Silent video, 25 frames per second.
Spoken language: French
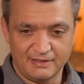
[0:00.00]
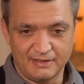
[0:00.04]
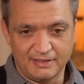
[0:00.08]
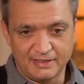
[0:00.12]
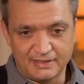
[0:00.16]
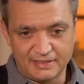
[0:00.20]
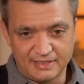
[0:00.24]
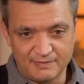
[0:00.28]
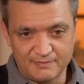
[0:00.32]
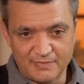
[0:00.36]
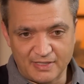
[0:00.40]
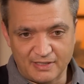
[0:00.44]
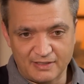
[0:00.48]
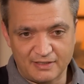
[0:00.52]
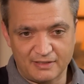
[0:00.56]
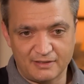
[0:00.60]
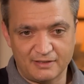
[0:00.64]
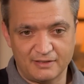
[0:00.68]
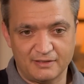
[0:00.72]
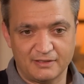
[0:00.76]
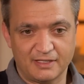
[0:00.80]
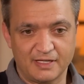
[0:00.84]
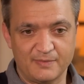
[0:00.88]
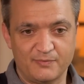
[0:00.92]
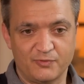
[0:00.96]
Et qui
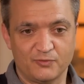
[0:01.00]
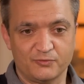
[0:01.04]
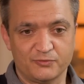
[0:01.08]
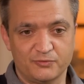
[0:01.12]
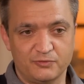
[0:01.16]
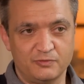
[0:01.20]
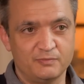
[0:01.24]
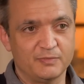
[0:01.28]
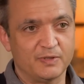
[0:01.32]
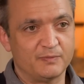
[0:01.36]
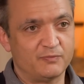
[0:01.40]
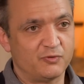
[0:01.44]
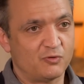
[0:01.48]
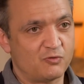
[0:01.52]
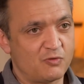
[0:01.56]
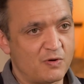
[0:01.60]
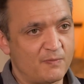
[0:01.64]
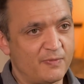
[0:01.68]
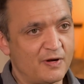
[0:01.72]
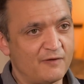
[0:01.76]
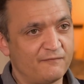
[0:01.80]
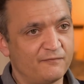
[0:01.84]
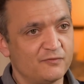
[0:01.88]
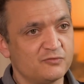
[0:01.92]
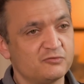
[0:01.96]
m'a répondu mais pourquoi
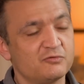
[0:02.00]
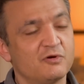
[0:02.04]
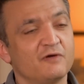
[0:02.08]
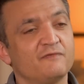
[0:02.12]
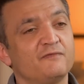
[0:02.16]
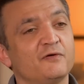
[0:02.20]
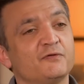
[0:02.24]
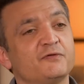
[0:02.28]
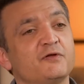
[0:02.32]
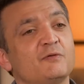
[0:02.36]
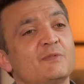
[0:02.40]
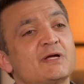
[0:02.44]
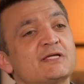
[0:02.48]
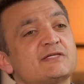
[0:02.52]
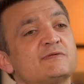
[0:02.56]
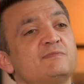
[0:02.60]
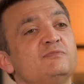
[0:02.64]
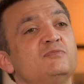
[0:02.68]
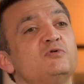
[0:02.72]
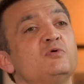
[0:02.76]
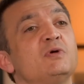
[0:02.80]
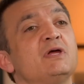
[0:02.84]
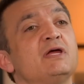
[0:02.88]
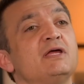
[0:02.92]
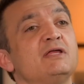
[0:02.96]
pas, faisons un Fantomas
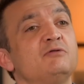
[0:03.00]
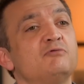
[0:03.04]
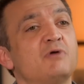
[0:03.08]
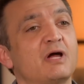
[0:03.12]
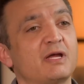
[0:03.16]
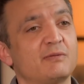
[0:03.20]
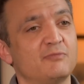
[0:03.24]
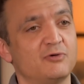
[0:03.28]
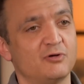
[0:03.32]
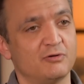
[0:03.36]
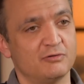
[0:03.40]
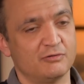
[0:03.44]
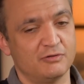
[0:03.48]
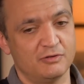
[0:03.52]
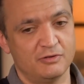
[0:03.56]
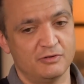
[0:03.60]
muet et noir et blanc.